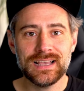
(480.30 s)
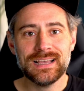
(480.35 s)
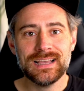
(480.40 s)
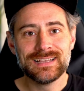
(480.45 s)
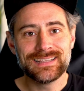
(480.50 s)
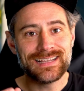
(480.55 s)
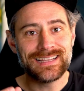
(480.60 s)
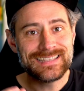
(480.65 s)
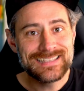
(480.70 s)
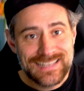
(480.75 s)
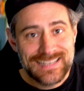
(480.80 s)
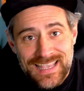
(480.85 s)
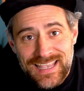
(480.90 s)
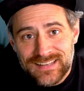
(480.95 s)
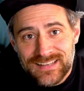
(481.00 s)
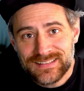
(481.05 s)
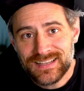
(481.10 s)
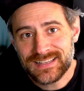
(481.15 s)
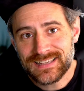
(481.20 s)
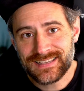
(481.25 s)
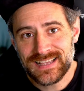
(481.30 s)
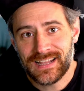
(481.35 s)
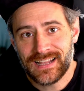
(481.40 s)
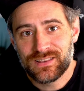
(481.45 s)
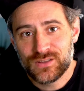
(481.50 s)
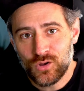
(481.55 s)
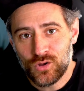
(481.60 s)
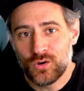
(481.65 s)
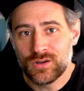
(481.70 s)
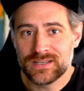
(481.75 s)
dann sehen das
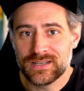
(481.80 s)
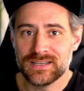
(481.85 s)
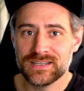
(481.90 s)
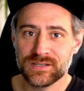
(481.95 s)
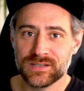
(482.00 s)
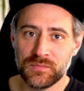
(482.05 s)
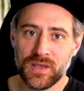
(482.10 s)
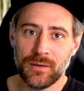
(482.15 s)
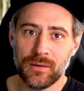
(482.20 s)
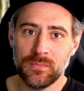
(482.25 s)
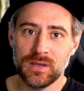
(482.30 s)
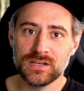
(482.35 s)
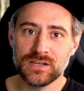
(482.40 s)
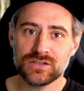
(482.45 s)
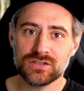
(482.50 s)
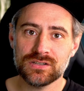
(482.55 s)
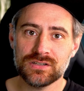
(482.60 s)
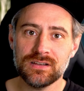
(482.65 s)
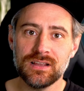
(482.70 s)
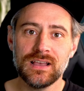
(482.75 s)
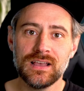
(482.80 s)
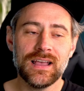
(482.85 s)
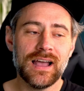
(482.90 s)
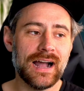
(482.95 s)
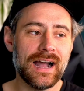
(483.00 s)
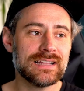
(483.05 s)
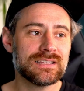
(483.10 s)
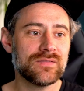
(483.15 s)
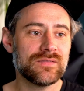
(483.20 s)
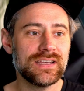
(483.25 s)
halt deutlich mehr Menschen,
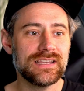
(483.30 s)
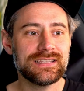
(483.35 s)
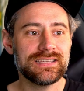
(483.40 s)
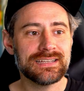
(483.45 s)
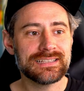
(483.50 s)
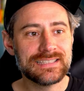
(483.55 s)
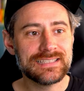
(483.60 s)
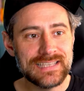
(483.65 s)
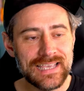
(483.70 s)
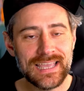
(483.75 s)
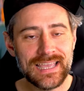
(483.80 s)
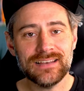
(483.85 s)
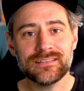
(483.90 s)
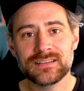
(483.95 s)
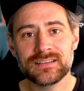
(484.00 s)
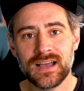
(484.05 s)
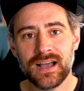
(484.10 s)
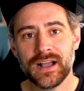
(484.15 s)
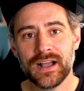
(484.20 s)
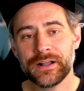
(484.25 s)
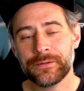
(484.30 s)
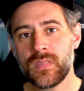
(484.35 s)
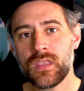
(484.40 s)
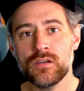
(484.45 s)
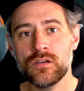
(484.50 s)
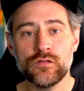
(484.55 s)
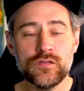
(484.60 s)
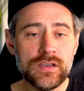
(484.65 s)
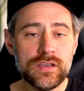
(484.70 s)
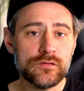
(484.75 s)
als wenn ich jetzt jeden Tag
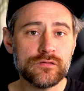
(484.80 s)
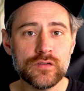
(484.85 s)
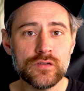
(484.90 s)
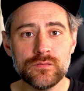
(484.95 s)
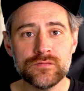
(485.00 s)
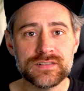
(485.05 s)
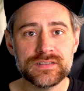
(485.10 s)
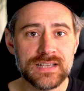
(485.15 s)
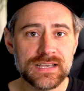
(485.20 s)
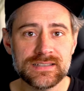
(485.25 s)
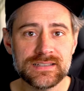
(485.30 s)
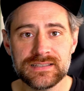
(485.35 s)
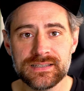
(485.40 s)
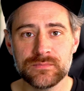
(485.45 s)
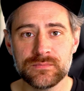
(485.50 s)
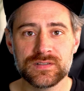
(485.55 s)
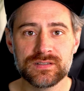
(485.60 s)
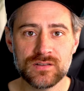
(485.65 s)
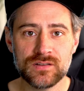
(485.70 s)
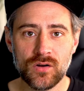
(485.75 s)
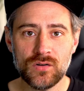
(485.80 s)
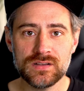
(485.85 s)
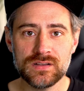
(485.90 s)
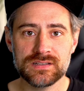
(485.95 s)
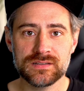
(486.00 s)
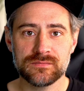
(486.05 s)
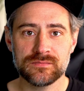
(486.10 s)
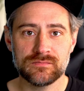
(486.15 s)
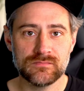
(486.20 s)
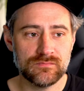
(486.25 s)
vier, fünf, sechs, sieben
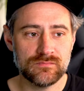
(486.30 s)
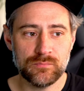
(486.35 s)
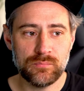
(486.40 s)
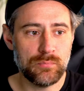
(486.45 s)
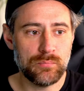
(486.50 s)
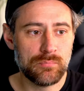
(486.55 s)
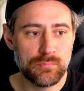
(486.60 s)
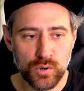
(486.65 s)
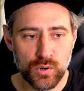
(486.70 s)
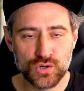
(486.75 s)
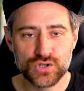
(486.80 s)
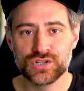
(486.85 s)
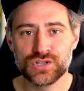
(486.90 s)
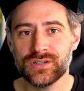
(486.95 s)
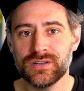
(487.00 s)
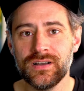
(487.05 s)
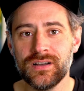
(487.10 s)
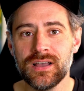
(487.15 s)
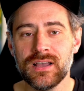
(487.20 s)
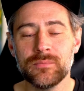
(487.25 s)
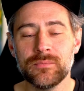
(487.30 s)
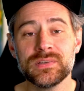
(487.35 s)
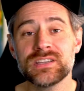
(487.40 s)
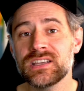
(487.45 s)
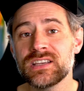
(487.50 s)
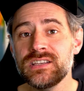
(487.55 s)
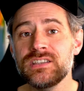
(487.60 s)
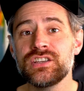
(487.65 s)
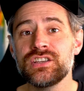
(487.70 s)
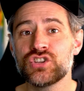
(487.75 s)
Stories pushe,
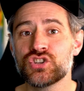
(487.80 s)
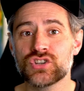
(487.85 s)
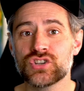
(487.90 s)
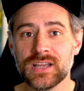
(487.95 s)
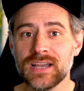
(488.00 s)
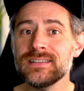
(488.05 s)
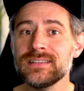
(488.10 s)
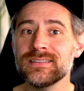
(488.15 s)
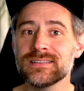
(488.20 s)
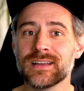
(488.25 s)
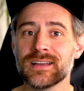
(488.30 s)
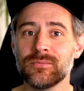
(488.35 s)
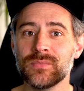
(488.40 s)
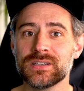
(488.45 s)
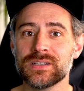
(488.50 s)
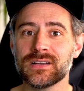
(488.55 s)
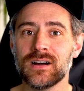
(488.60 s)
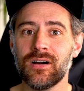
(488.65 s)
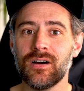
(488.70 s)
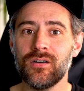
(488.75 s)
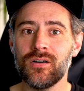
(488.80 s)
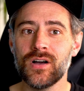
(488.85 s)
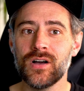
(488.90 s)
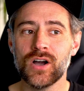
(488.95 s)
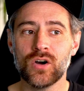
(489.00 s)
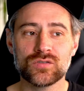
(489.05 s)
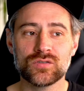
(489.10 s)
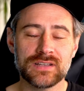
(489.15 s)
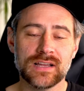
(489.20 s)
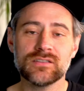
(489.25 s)
mich richtig stresse damit auch
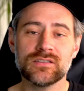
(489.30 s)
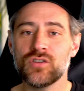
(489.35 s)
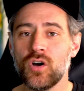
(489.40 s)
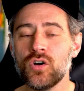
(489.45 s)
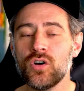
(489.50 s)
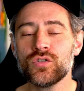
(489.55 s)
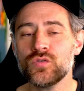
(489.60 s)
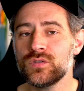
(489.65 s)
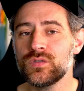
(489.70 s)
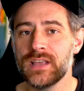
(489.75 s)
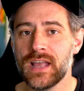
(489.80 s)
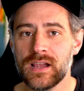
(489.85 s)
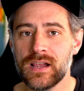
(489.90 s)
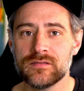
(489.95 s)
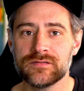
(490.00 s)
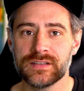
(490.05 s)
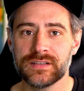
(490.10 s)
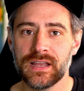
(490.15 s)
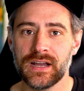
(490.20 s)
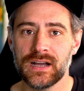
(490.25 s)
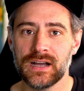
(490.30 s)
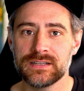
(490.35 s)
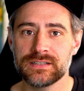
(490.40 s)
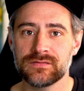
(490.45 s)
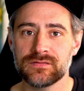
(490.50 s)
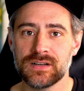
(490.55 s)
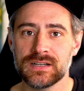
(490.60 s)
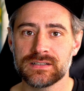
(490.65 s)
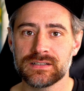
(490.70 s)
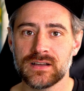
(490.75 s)
und dann doch nur die Hälfte der
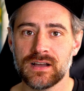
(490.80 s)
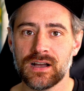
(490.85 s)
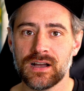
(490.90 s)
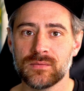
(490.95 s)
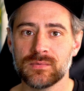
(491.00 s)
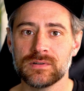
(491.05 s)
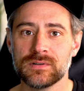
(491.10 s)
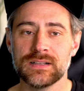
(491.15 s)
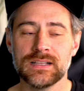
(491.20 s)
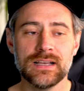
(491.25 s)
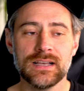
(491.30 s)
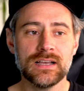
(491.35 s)
Reichweite habe.